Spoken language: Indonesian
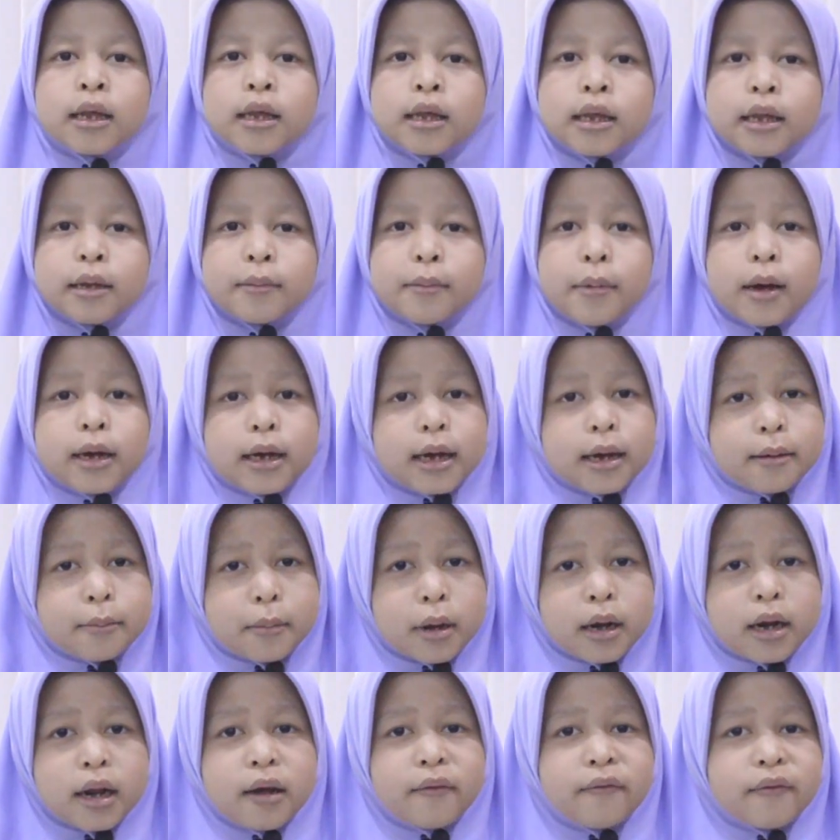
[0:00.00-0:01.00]

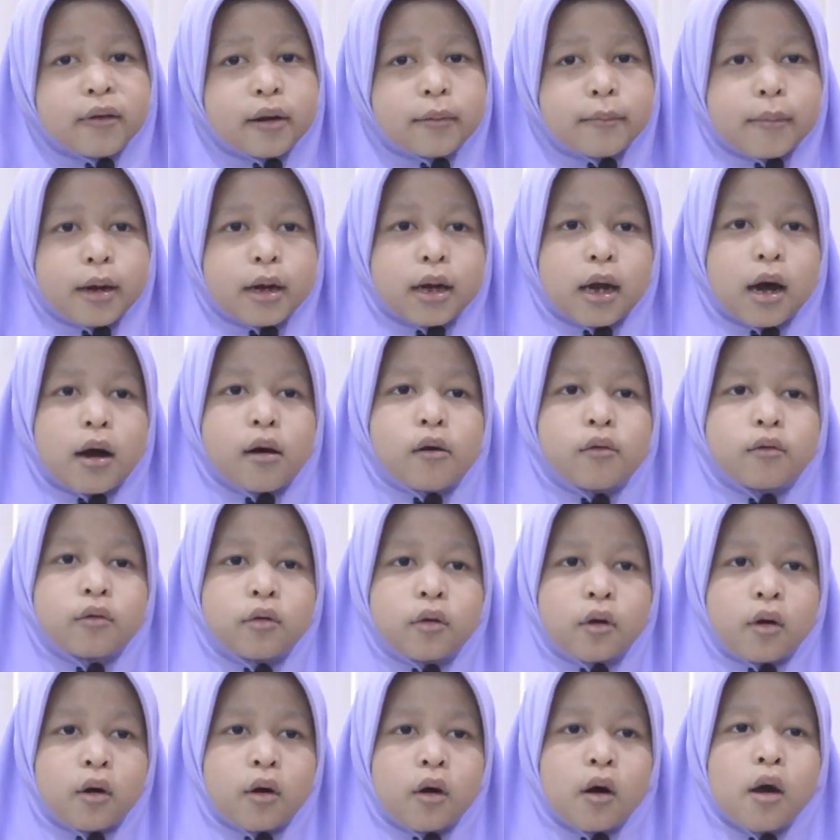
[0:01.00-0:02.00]
Sebagaimana firman
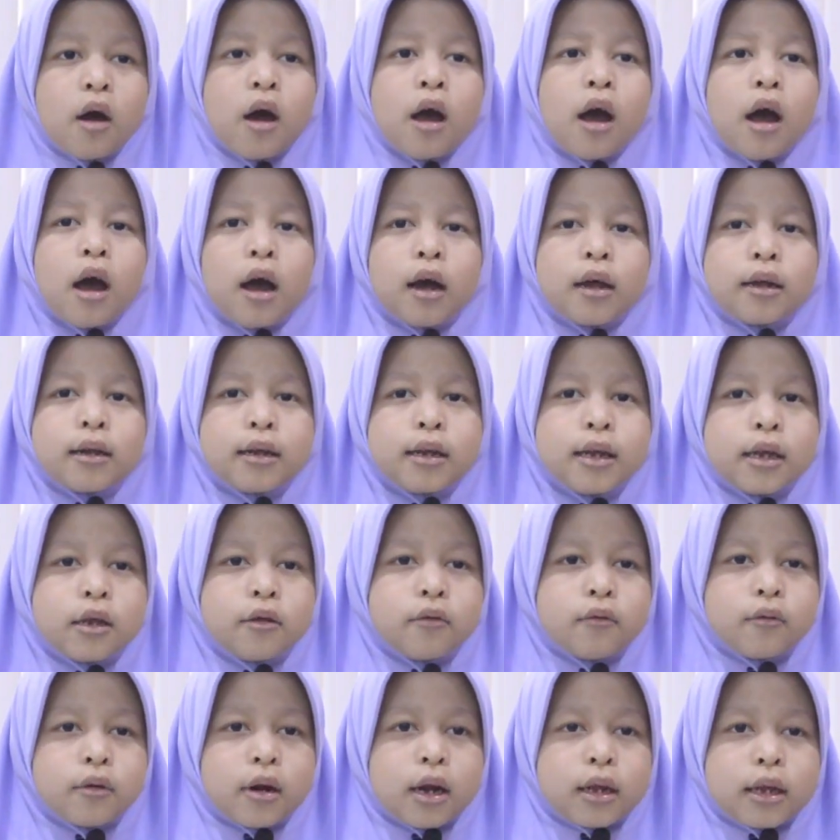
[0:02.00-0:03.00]
Allah di
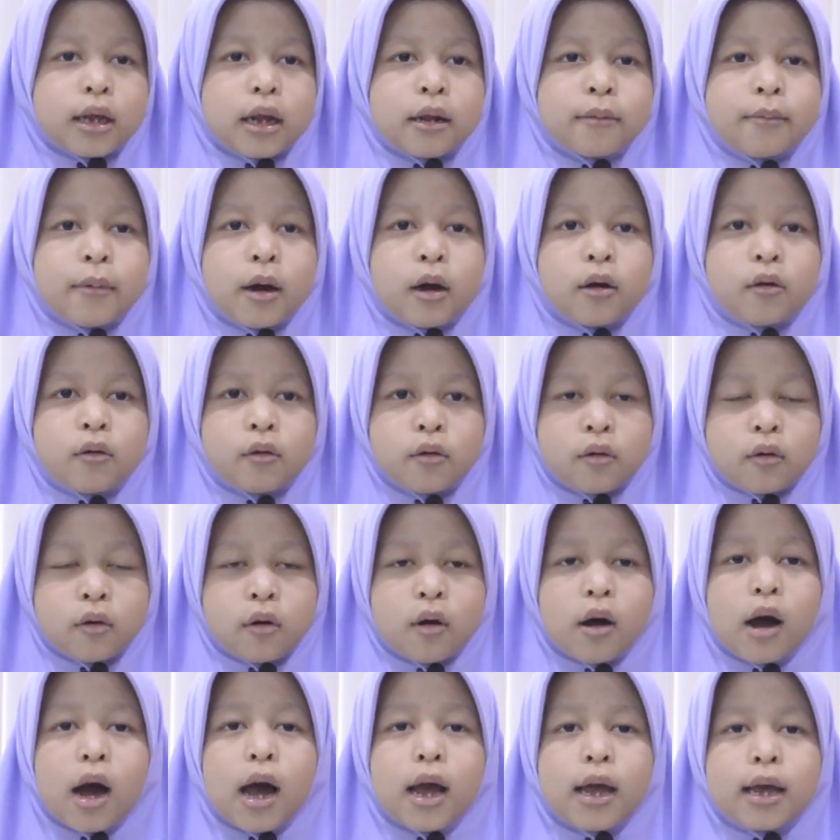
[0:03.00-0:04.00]
surat
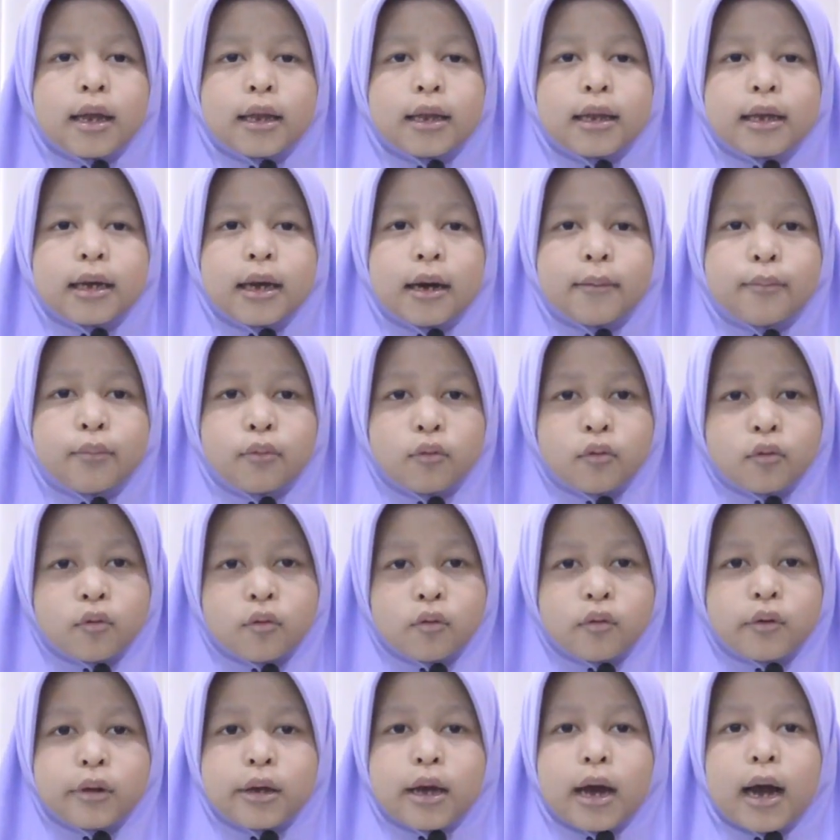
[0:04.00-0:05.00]
Al-Baqarah ayat
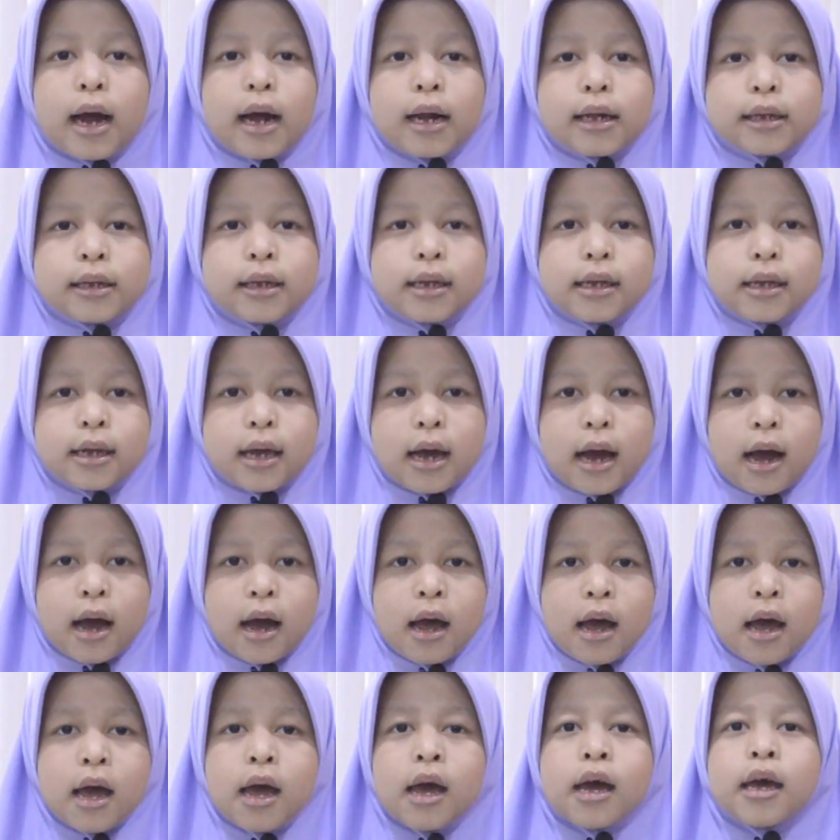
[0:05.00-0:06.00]
30 yang artinya,
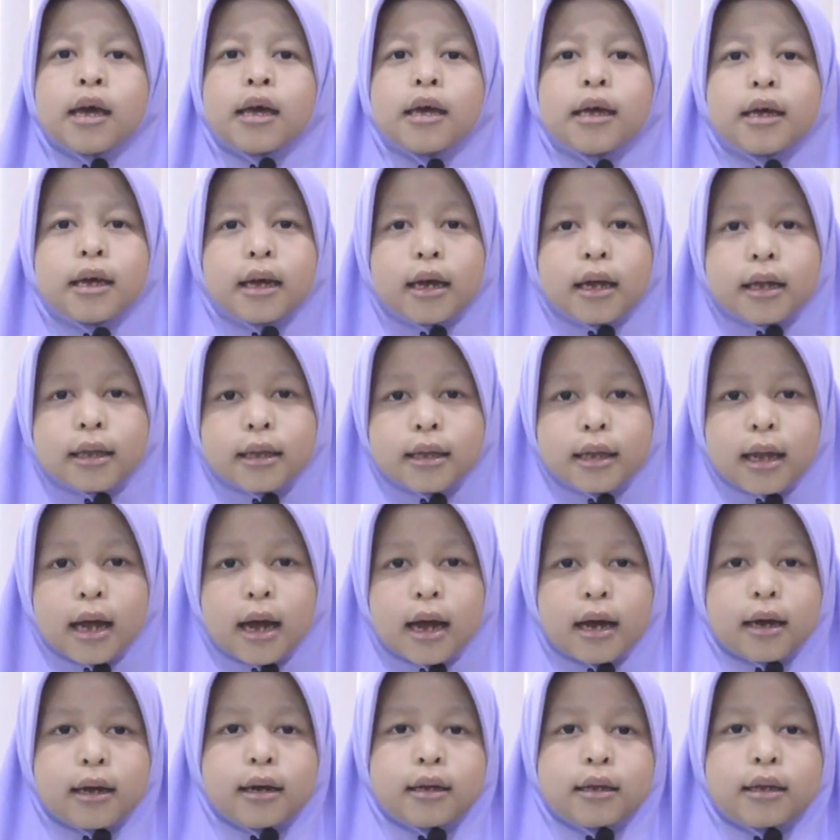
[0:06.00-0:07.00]

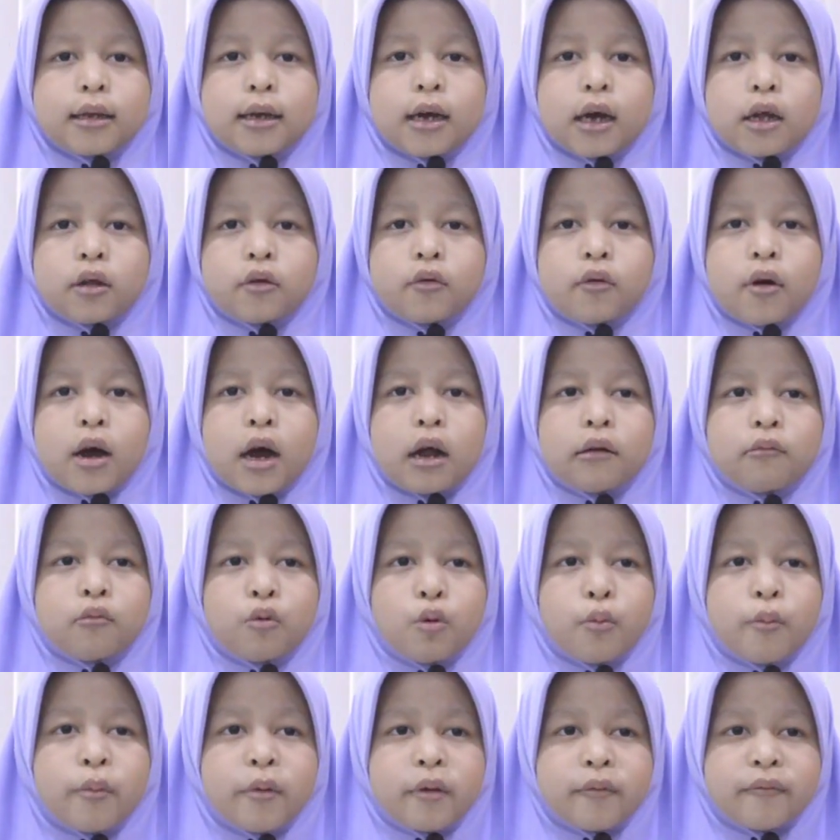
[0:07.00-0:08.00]
Ingatlah ketika
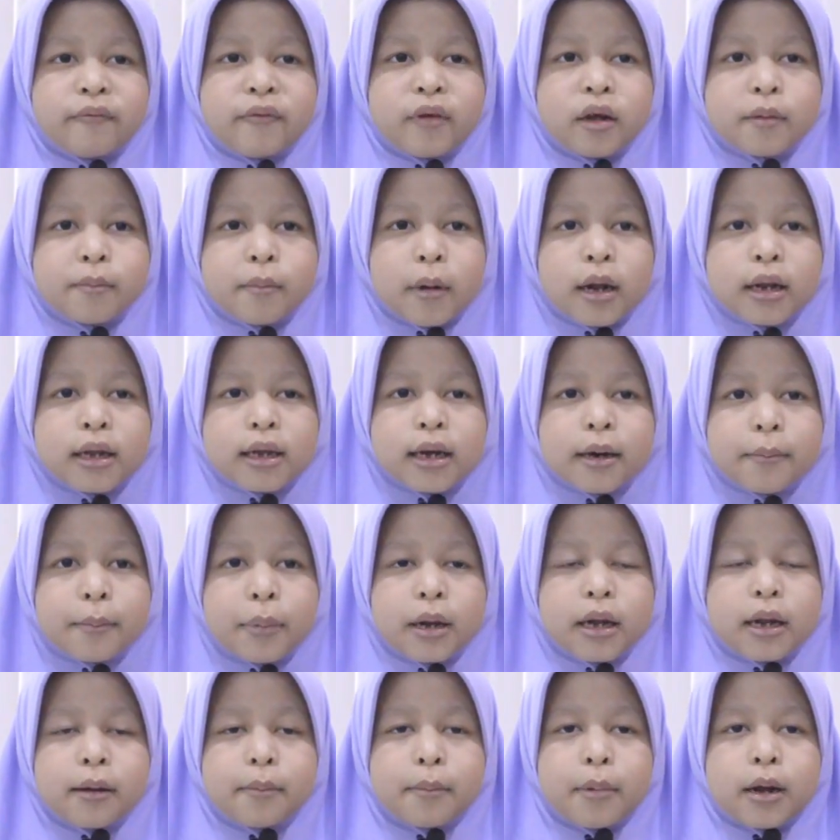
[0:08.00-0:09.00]
Tuhanmu berfirman
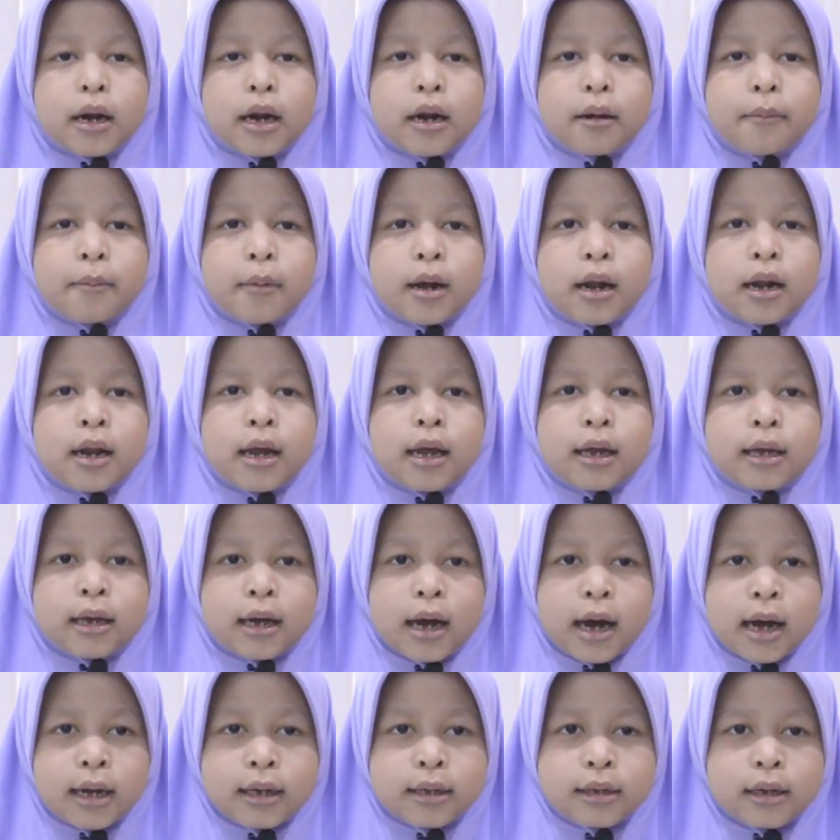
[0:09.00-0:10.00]
kepada para
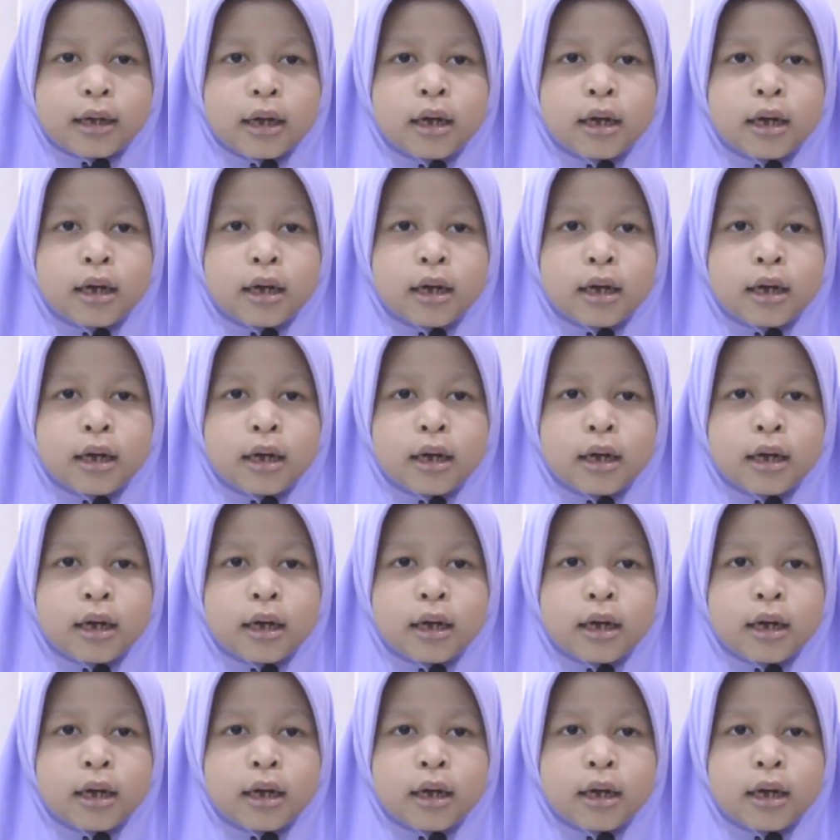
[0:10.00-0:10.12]
malaikat,